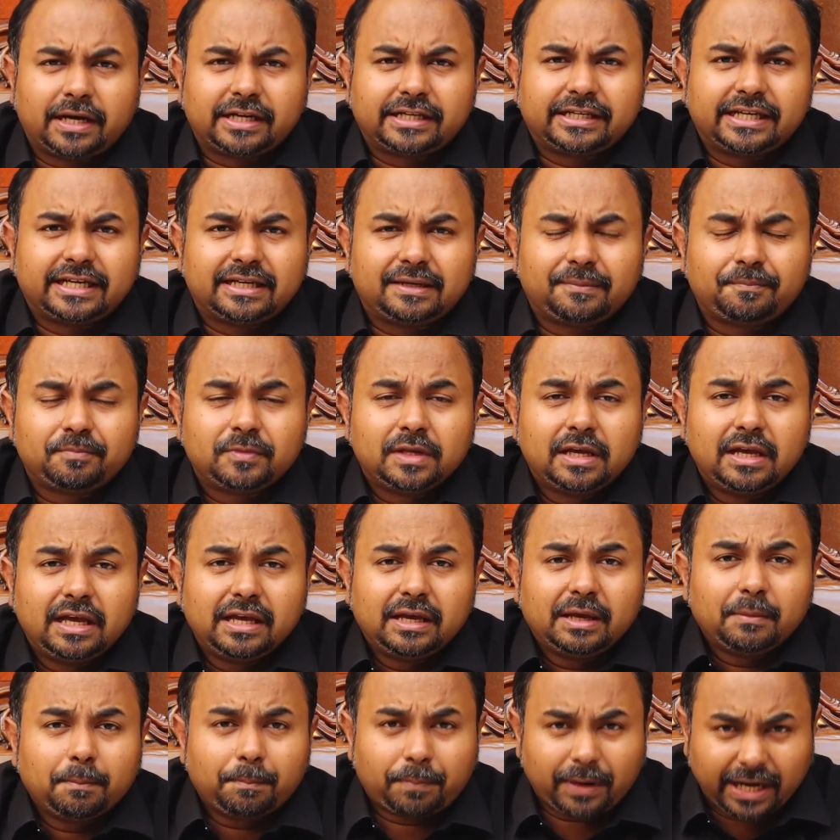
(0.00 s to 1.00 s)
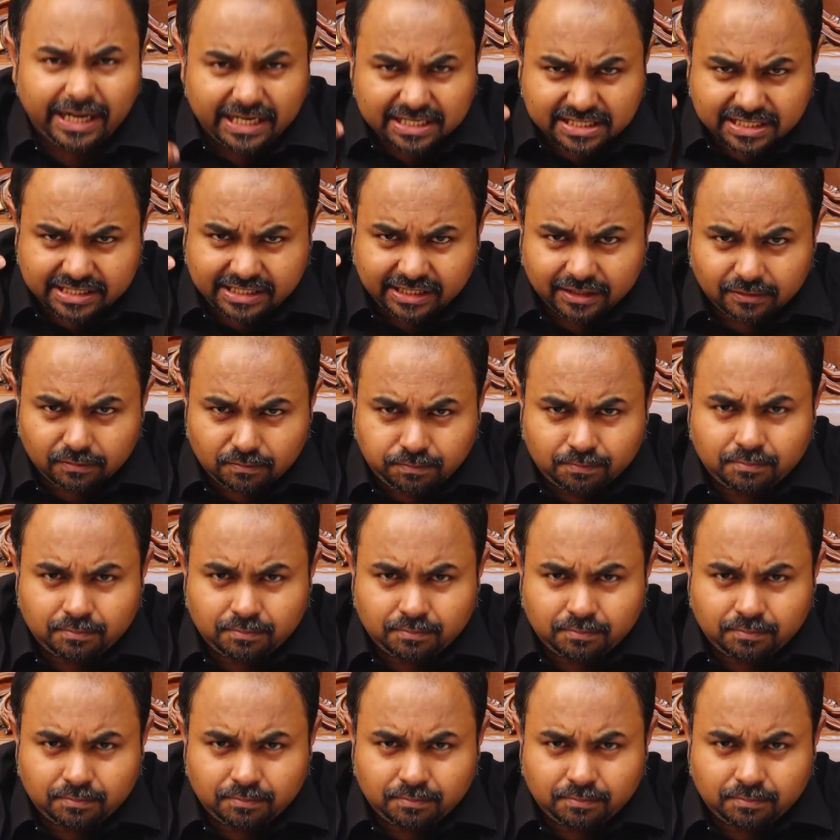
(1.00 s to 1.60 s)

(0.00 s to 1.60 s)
பாருங்க பிரைஸ்க்கு